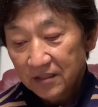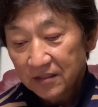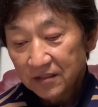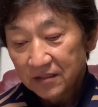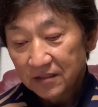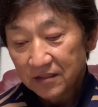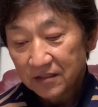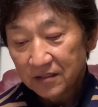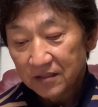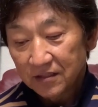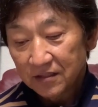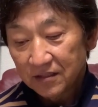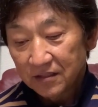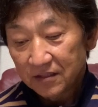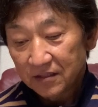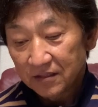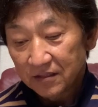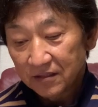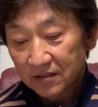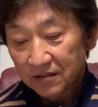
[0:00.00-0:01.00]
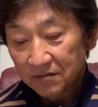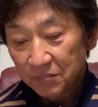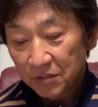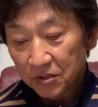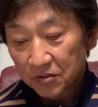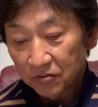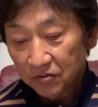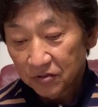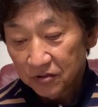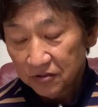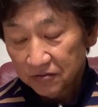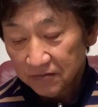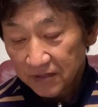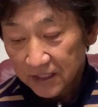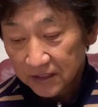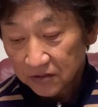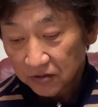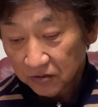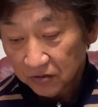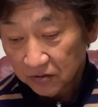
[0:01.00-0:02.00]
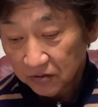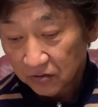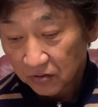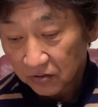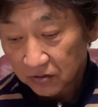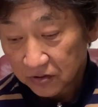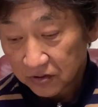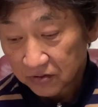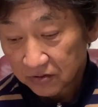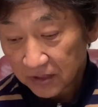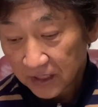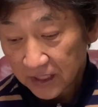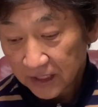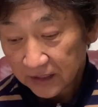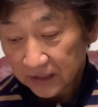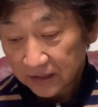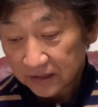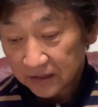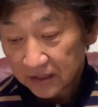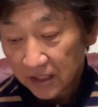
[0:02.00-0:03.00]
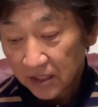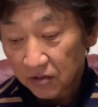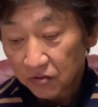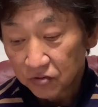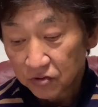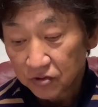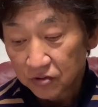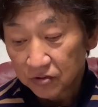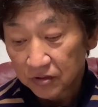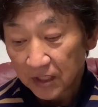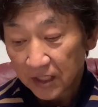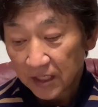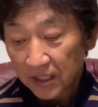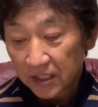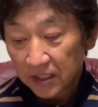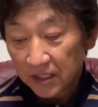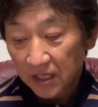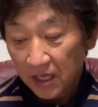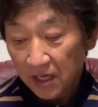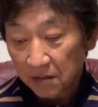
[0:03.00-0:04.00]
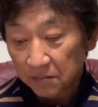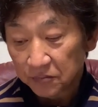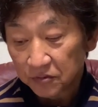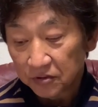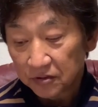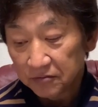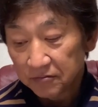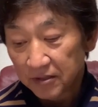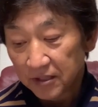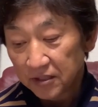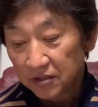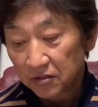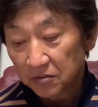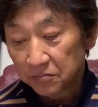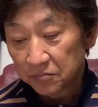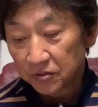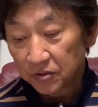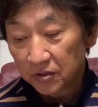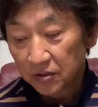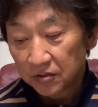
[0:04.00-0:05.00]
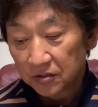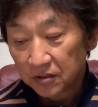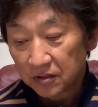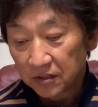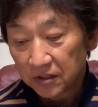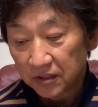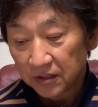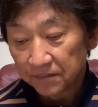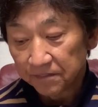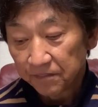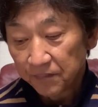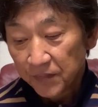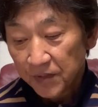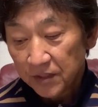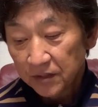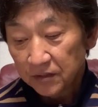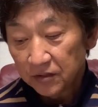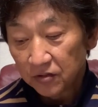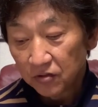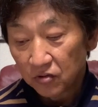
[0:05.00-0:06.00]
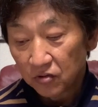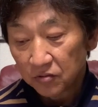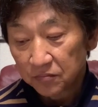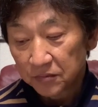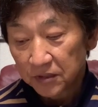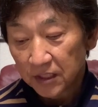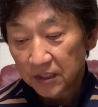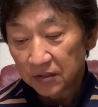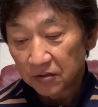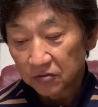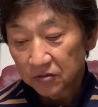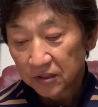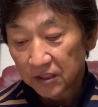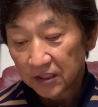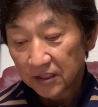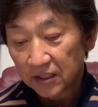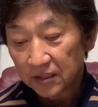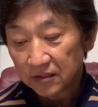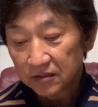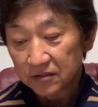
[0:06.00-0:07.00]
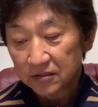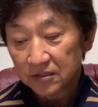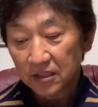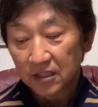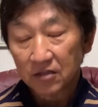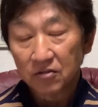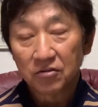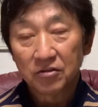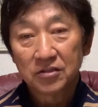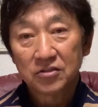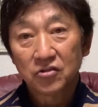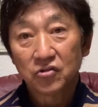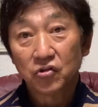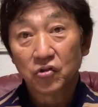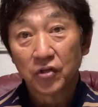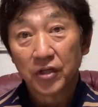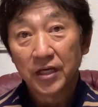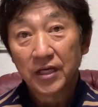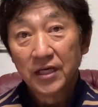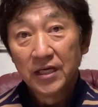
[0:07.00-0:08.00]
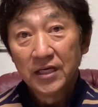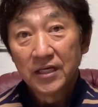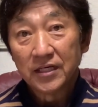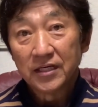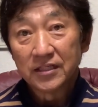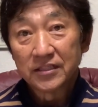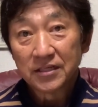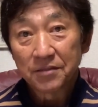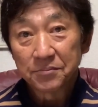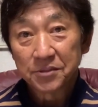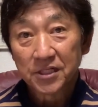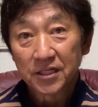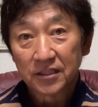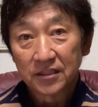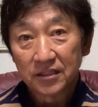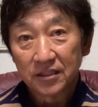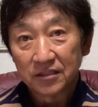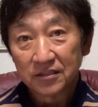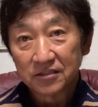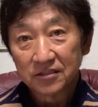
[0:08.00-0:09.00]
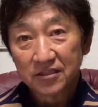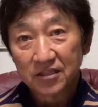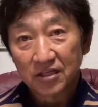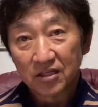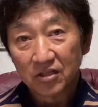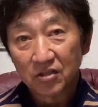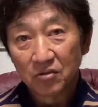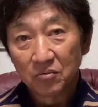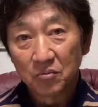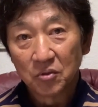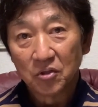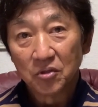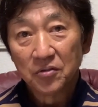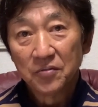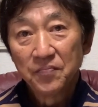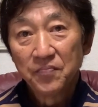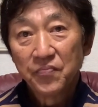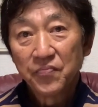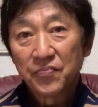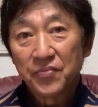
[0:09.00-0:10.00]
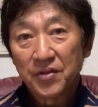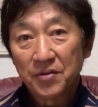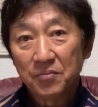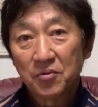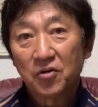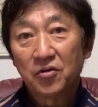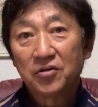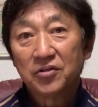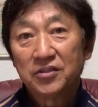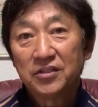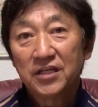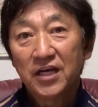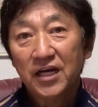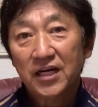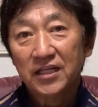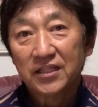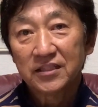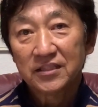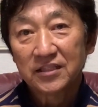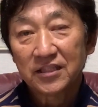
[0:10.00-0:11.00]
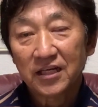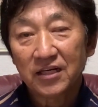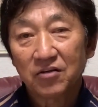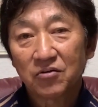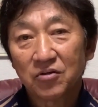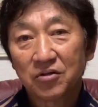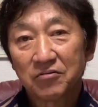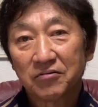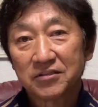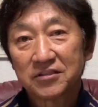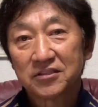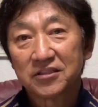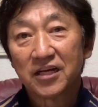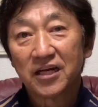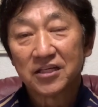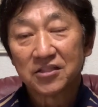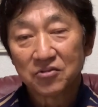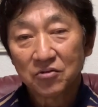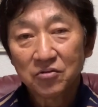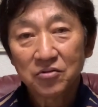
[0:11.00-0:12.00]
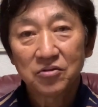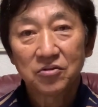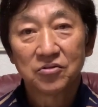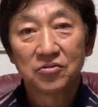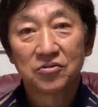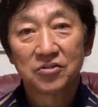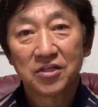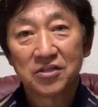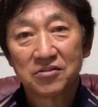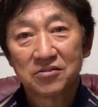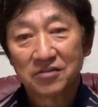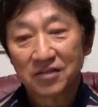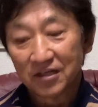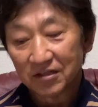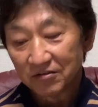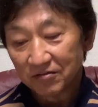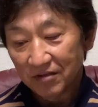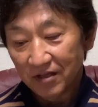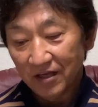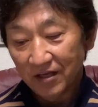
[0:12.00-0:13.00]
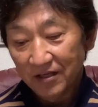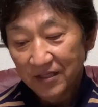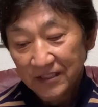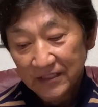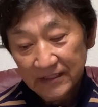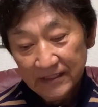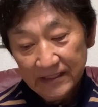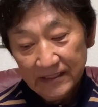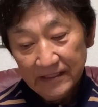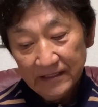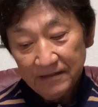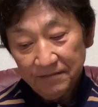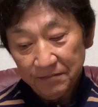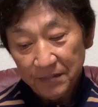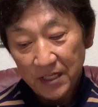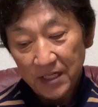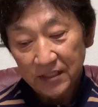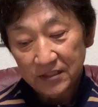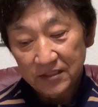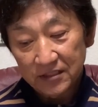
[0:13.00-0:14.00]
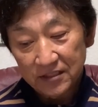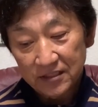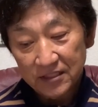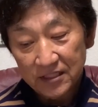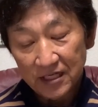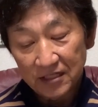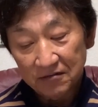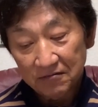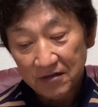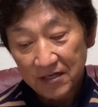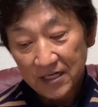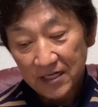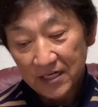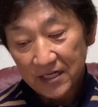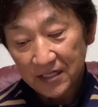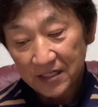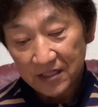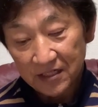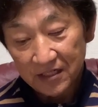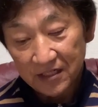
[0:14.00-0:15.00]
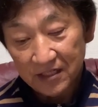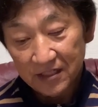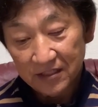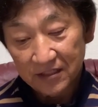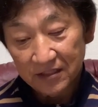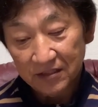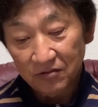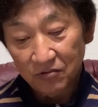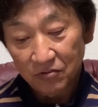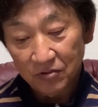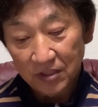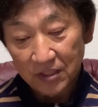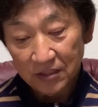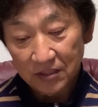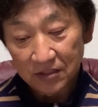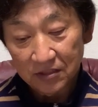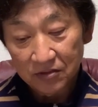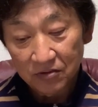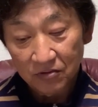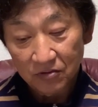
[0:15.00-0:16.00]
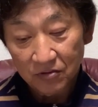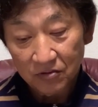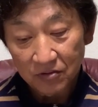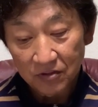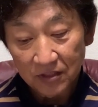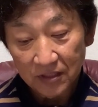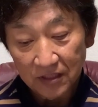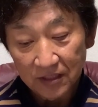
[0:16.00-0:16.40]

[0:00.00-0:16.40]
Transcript: えーまあ、今年はちょっと少なかったですね57ゲーム2割4分4厘2ムラン6打点ですからこれはちょっとね、えー、寂しかったですけれどもでもいなかったらこれは辛いぞっていう選手なのでまあ実際はどうなんでしょうこれ